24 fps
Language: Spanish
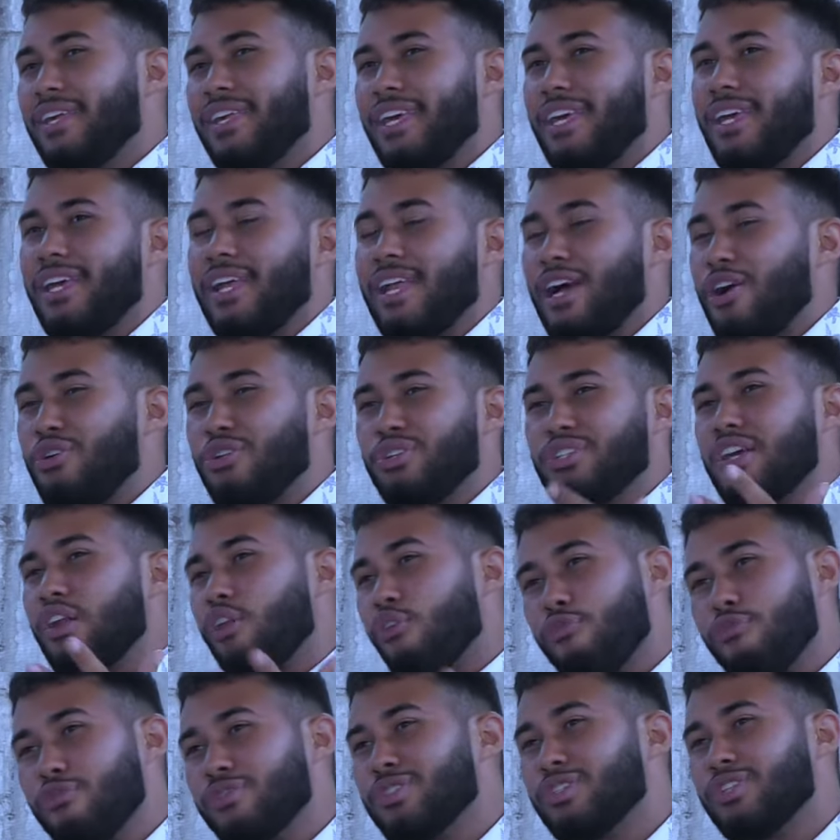que las cosas no
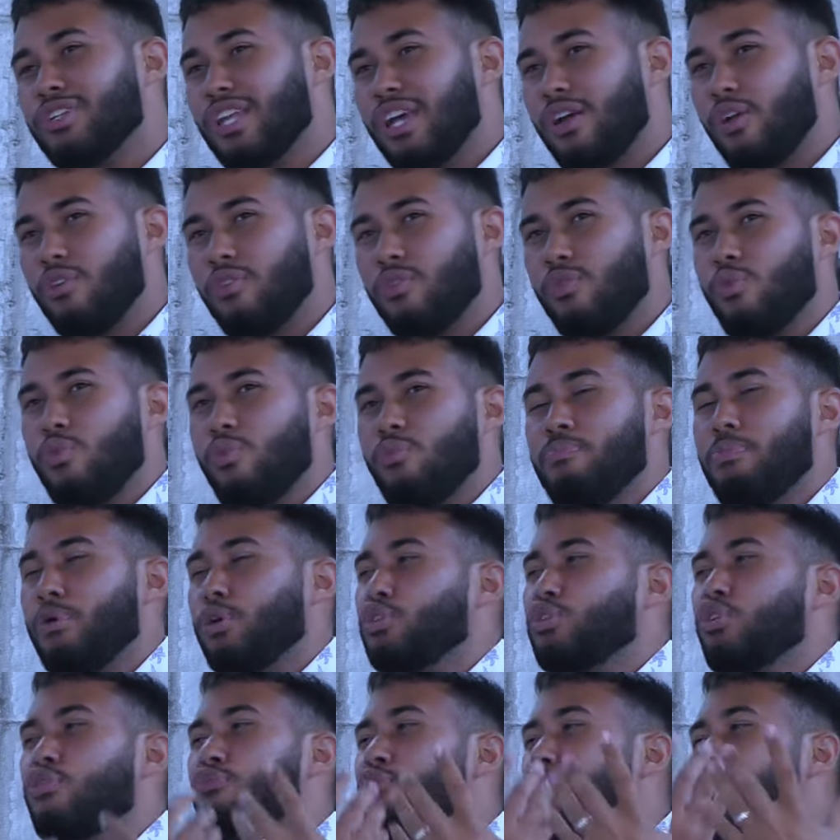funcionan por
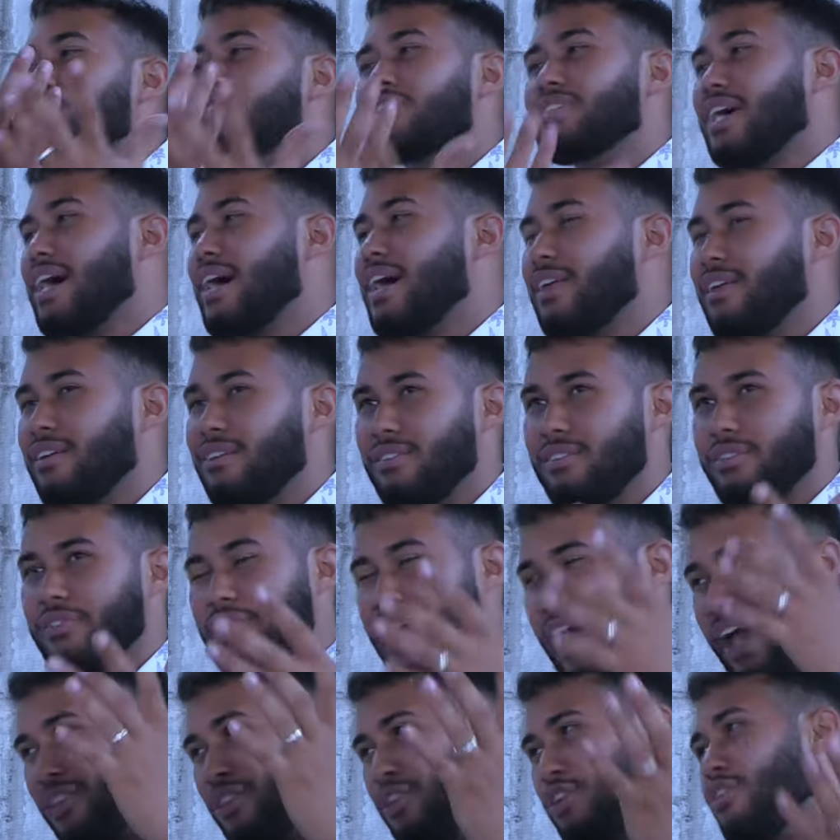yo forzar
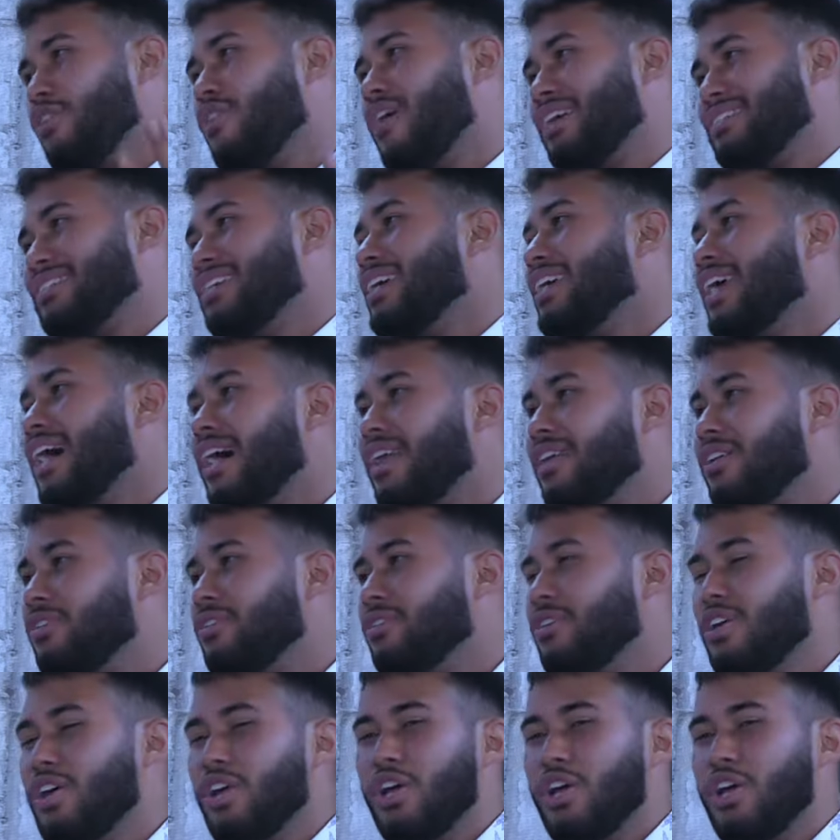a Dios a hacer algo,